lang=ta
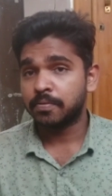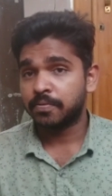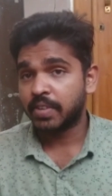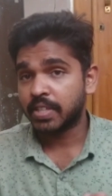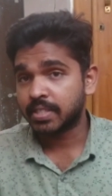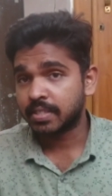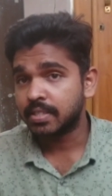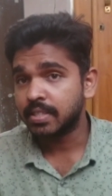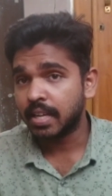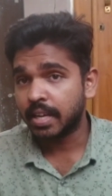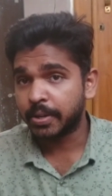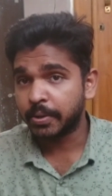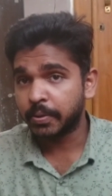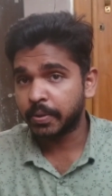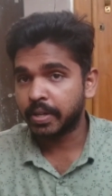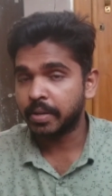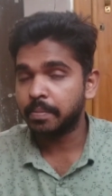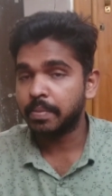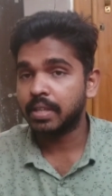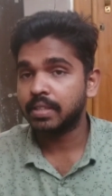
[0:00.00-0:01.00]
ஃபஸ்ட்டு
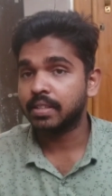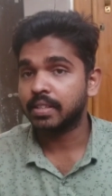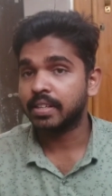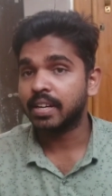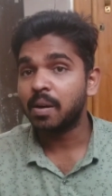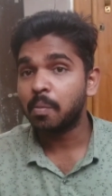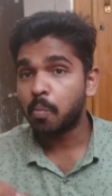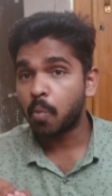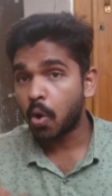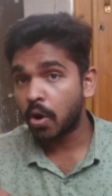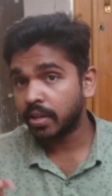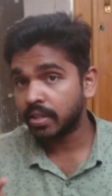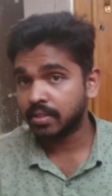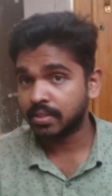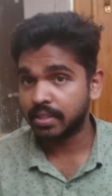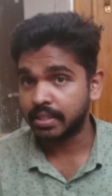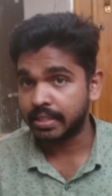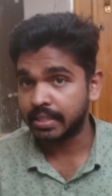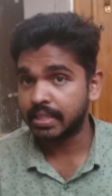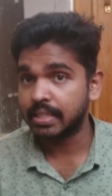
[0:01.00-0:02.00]
அறிகுறின்னு பார்த்தீங்கன்னா
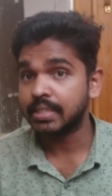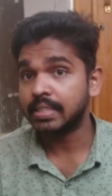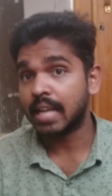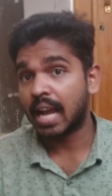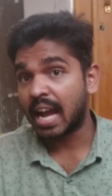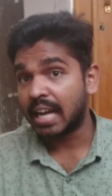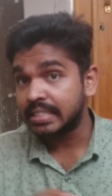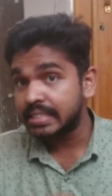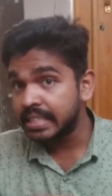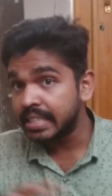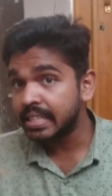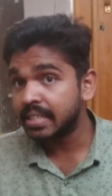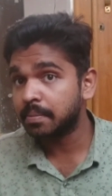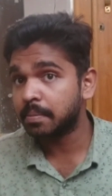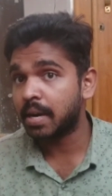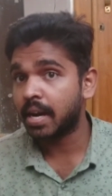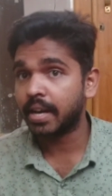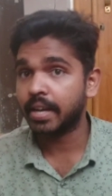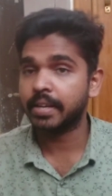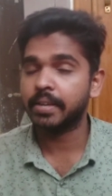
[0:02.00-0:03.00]
மார்னிங் சிக்னஸ்
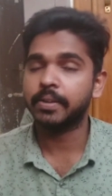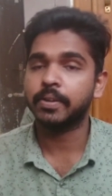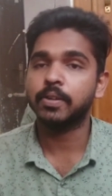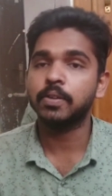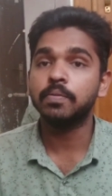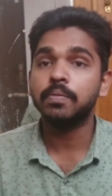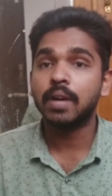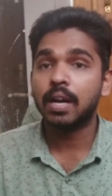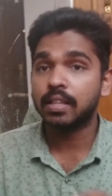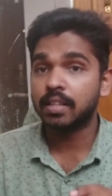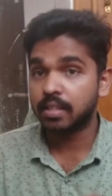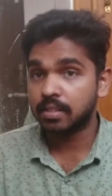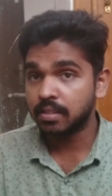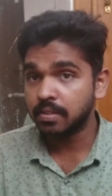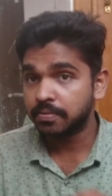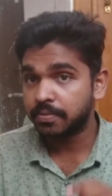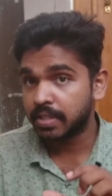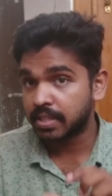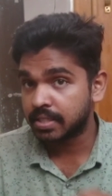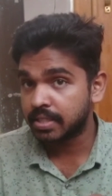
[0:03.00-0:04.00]
அதிகமாக இருக்கும்
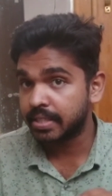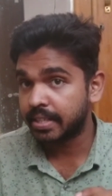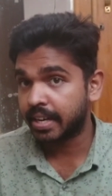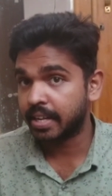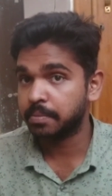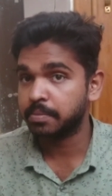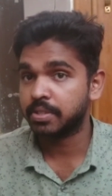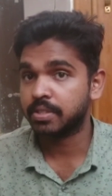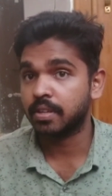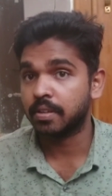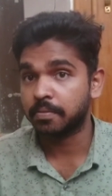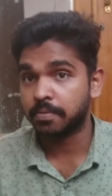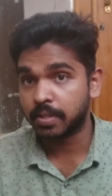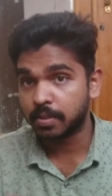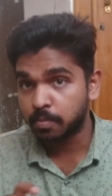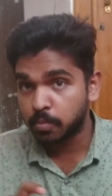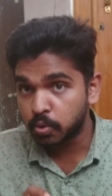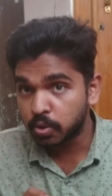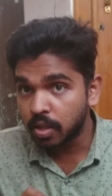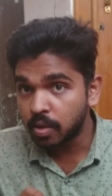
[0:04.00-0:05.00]
அதாவது ஃபஸ்ட்டு ட்ரைம்ஸ்டர்
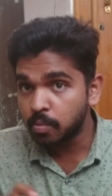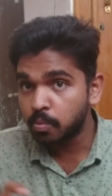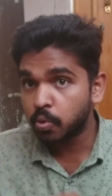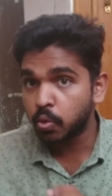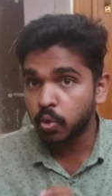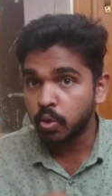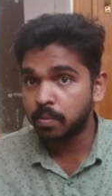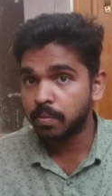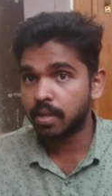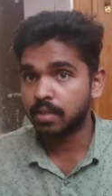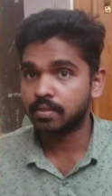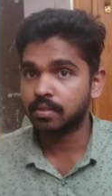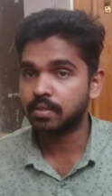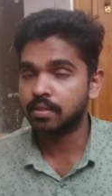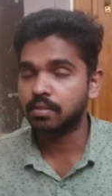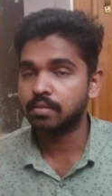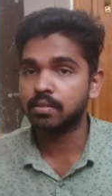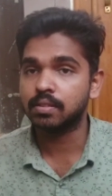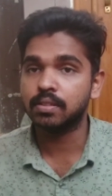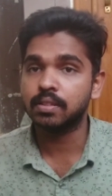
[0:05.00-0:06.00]
முதல் மூணு
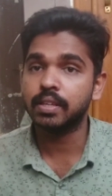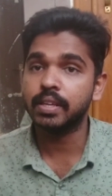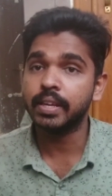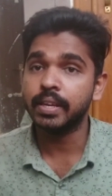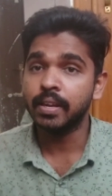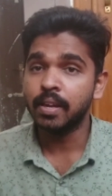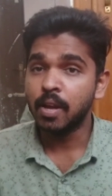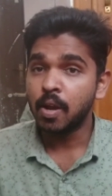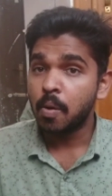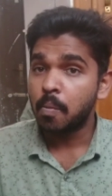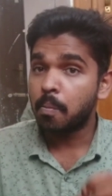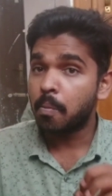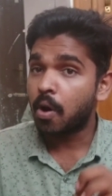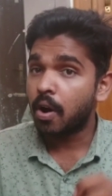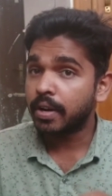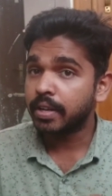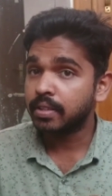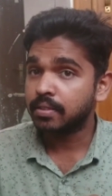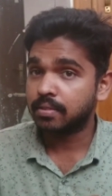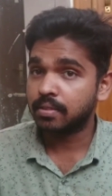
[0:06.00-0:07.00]
மாதத்துக்கு வந்து
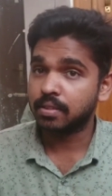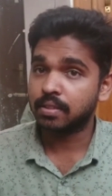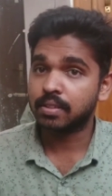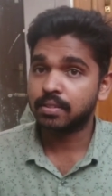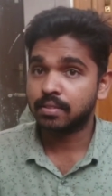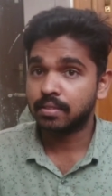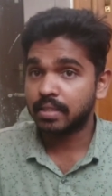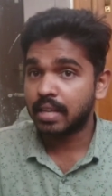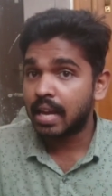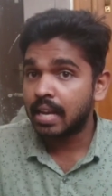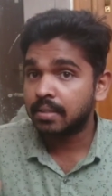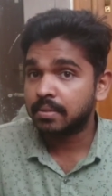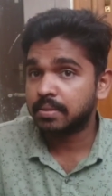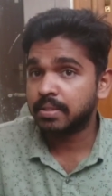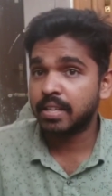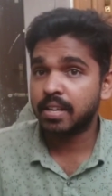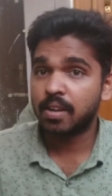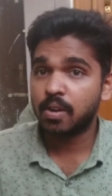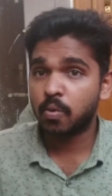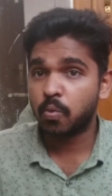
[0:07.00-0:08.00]
மார்னிங் சிக்னஸ்
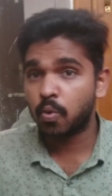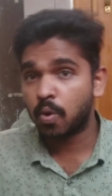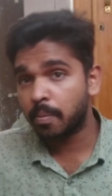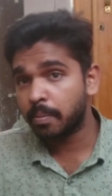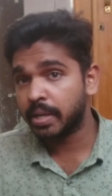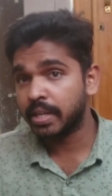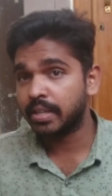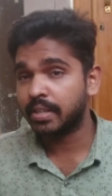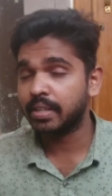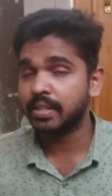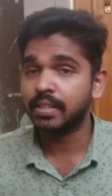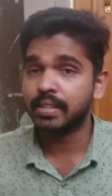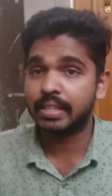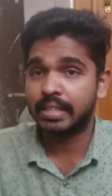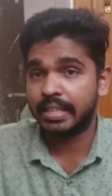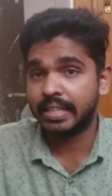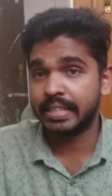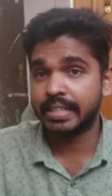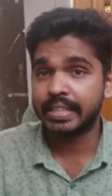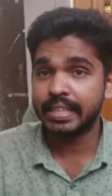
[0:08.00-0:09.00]
நாசியா ஓமிட்டிங்
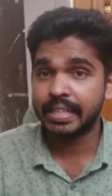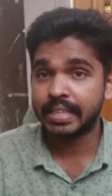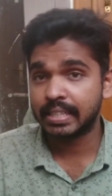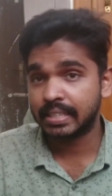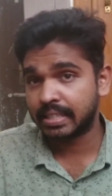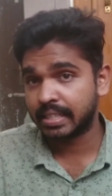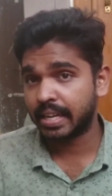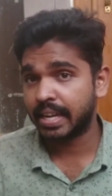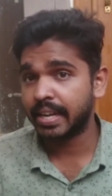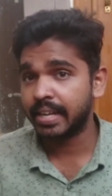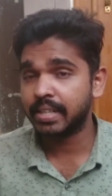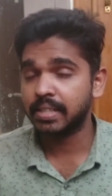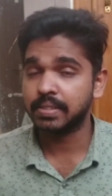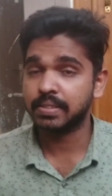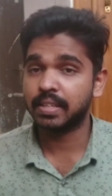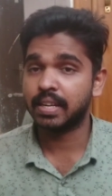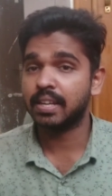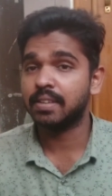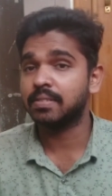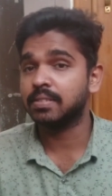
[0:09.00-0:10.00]
ஹெட்டேக் டயர்ட்
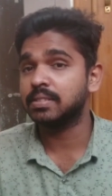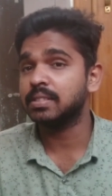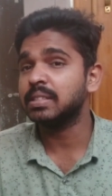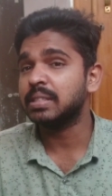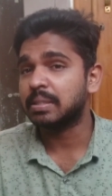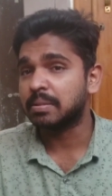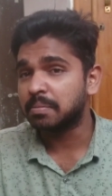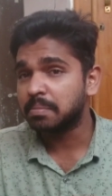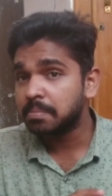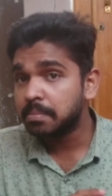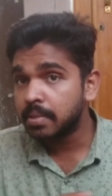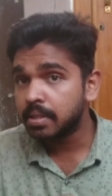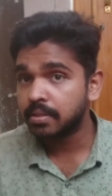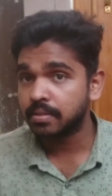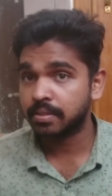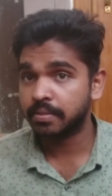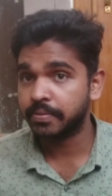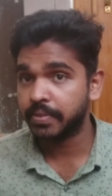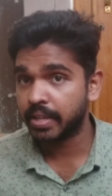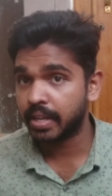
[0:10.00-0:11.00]
இதெல்லாம் வந்து ரொம்ப
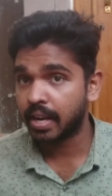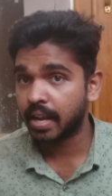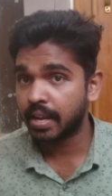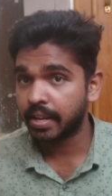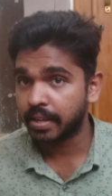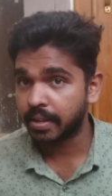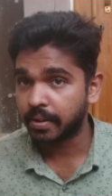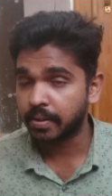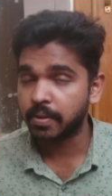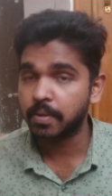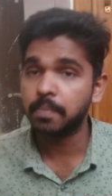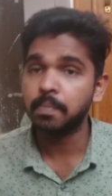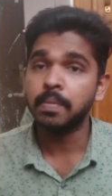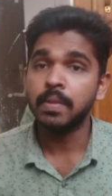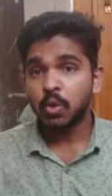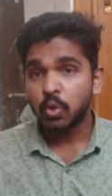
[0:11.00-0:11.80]
சிவியராக இருக்கும்